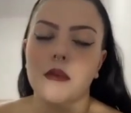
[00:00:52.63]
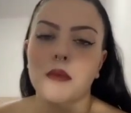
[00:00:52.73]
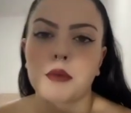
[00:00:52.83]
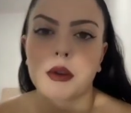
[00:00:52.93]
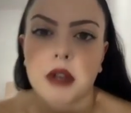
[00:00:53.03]

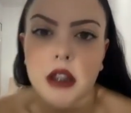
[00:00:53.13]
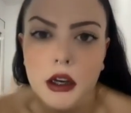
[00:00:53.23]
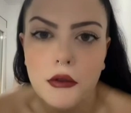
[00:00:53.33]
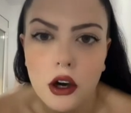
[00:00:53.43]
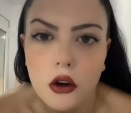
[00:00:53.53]
Y mi primer
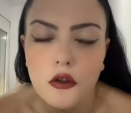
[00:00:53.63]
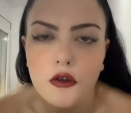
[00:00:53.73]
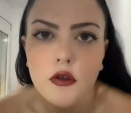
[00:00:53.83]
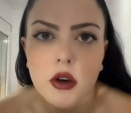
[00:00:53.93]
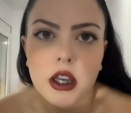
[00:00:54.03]
trabajo
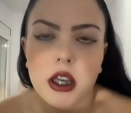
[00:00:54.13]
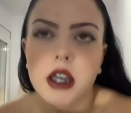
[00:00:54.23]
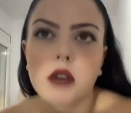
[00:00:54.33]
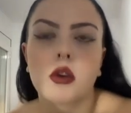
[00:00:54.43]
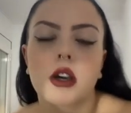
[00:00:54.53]

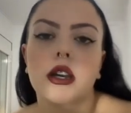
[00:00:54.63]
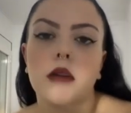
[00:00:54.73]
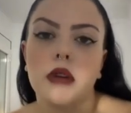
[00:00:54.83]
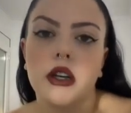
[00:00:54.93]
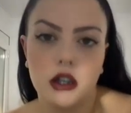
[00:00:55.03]
fue en una
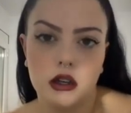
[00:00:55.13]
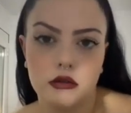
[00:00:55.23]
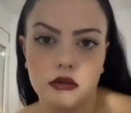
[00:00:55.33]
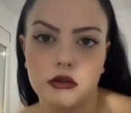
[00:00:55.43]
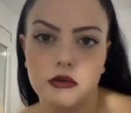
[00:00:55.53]
crepería.
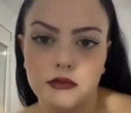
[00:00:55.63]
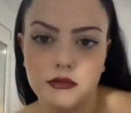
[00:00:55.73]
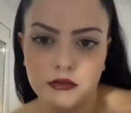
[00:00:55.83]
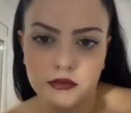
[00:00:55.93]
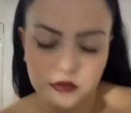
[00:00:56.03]

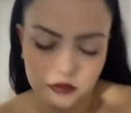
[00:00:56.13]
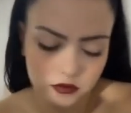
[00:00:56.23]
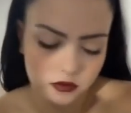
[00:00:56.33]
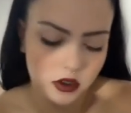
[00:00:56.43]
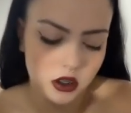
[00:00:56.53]

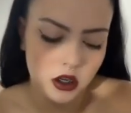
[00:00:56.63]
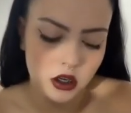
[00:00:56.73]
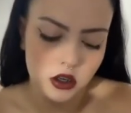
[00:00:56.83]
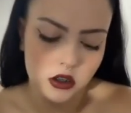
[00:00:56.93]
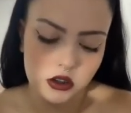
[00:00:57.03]

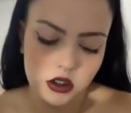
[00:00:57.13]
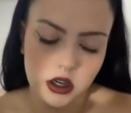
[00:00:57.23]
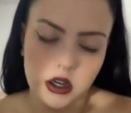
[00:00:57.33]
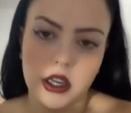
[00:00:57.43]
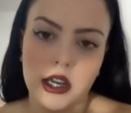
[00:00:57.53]
O
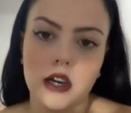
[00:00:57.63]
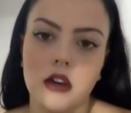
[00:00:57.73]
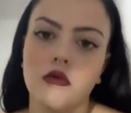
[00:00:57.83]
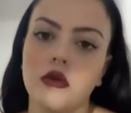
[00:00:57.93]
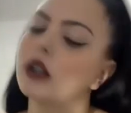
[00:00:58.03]
sea,
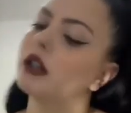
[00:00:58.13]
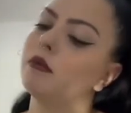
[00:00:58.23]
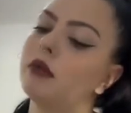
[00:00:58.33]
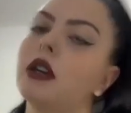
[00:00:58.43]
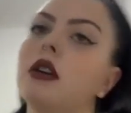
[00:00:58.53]
era una
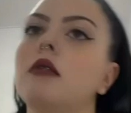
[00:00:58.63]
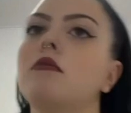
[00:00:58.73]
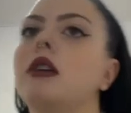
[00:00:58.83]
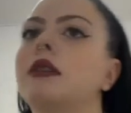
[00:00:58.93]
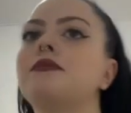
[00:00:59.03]
crepería,
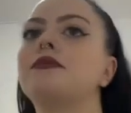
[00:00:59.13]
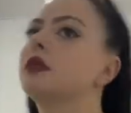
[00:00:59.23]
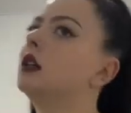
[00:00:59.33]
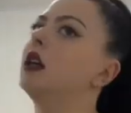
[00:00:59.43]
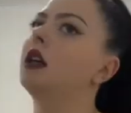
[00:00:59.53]
en plan,
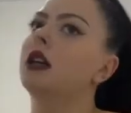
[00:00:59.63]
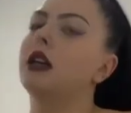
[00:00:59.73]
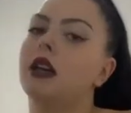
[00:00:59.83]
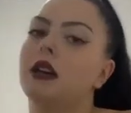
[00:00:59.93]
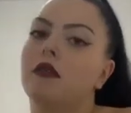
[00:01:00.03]

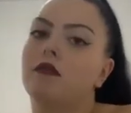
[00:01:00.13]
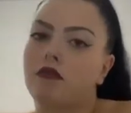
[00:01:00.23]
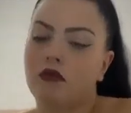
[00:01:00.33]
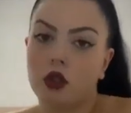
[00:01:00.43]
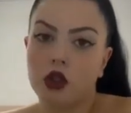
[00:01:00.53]

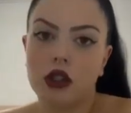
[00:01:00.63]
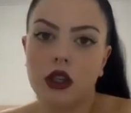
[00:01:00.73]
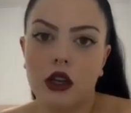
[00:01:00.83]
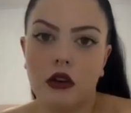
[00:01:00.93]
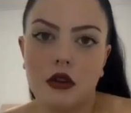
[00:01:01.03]
no sé
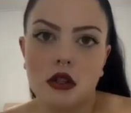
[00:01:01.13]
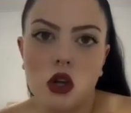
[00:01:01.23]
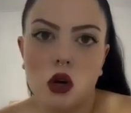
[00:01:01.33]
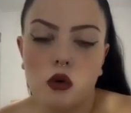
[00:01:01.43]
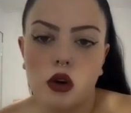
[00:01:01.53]
si habéis
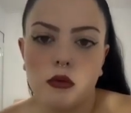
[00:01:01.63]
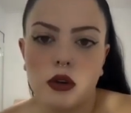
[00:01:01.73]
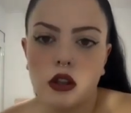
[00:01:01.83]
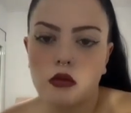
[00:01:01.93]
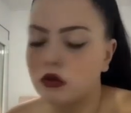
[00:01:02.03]
si alguna
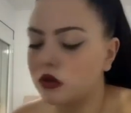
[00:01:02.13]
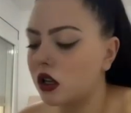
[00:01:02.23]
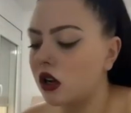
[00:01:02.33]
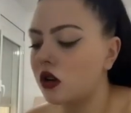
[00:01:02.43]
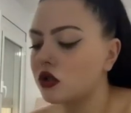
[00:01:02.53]
vez, bueno,
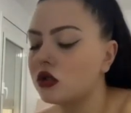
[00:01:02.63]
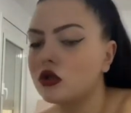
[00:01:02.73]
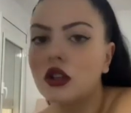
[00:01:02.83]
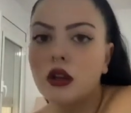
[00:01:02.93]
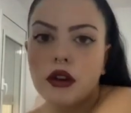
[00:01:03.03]
es que claro, si
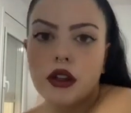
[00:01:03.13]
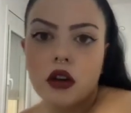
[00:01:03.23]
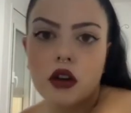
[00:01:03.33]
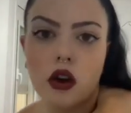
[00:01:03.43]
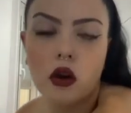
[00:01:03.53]
no soy de
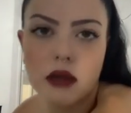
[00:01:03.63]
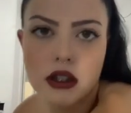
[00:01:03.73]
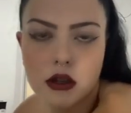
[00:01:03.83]
Barcelona no